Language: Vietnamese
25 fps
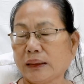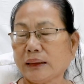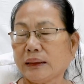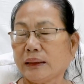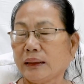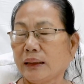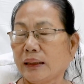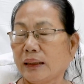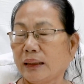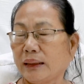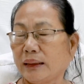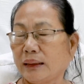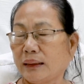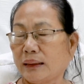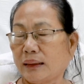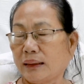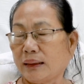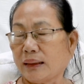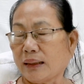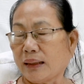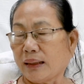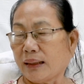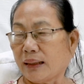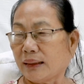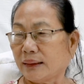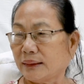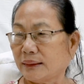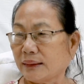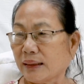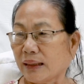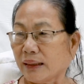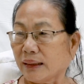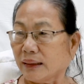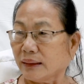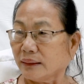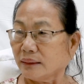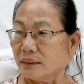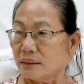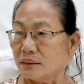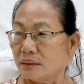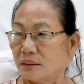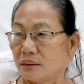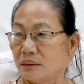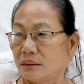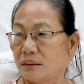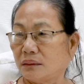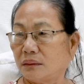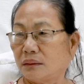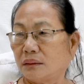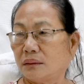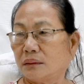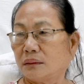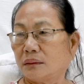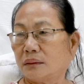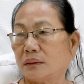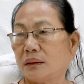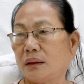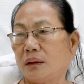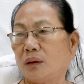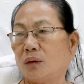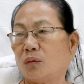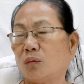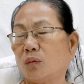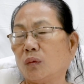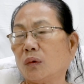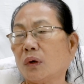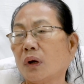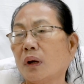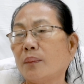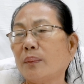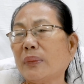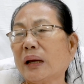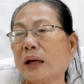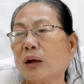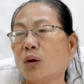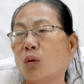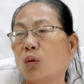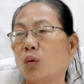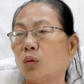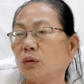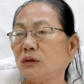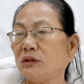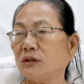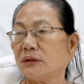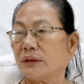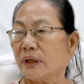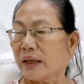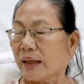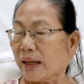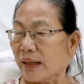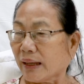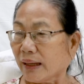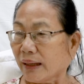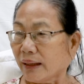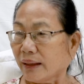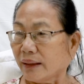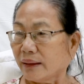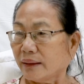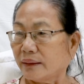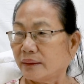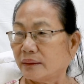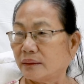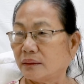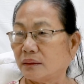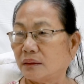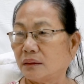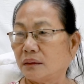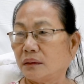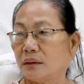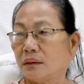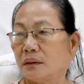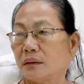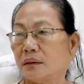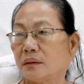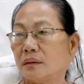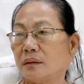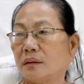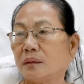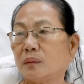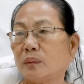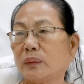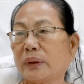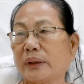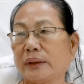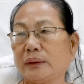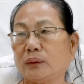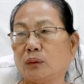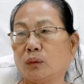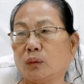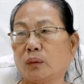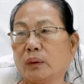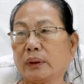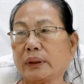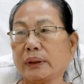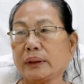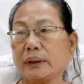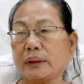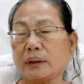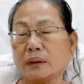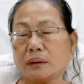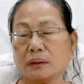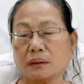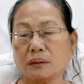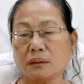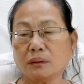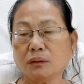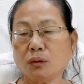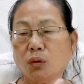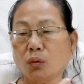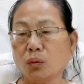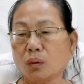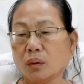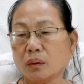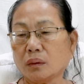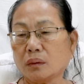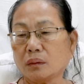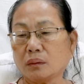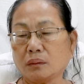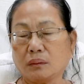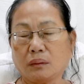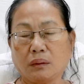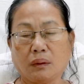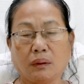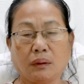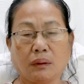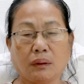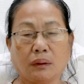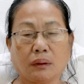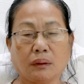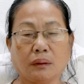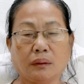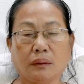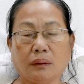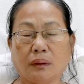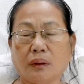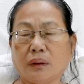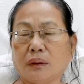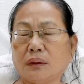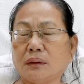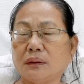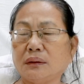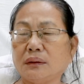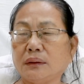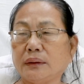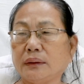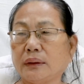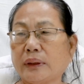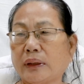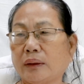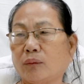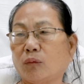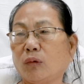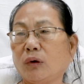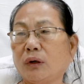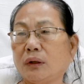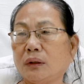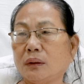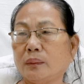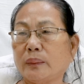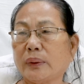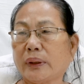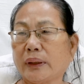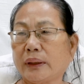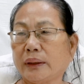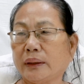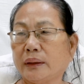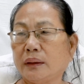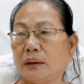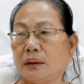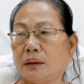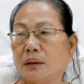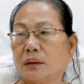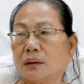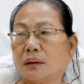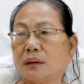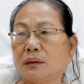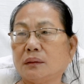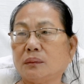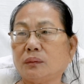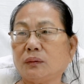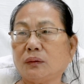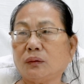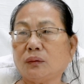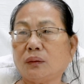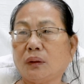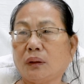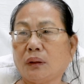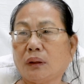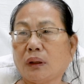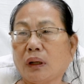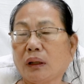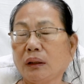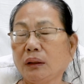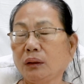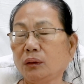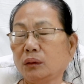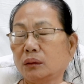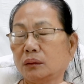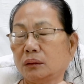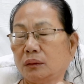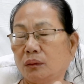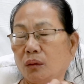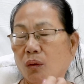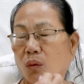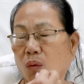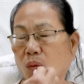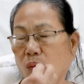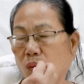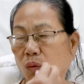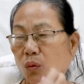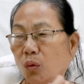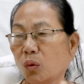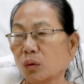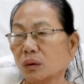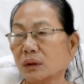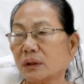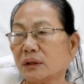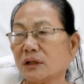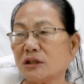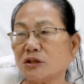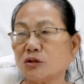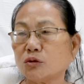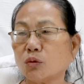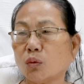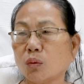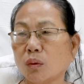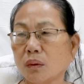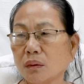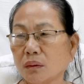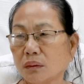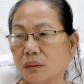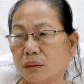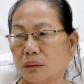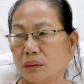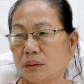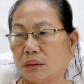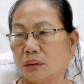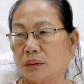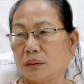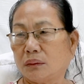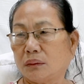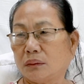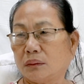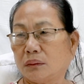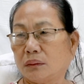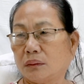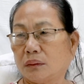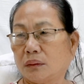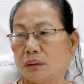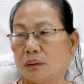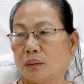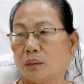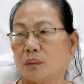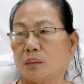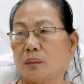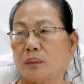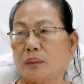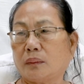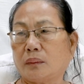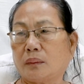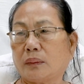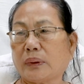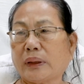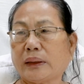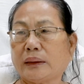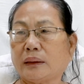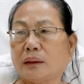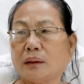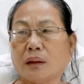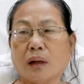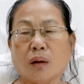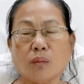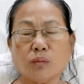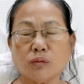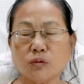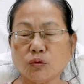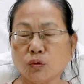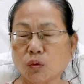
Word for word: cách này là hai tháng thì cũng có mặt cũ trên cá nhưng mà rồi cái cứ nuốt cứ nhà bơi mà cứ vư ra lấy đồ nuốt cho nó xuống ngoài là nó không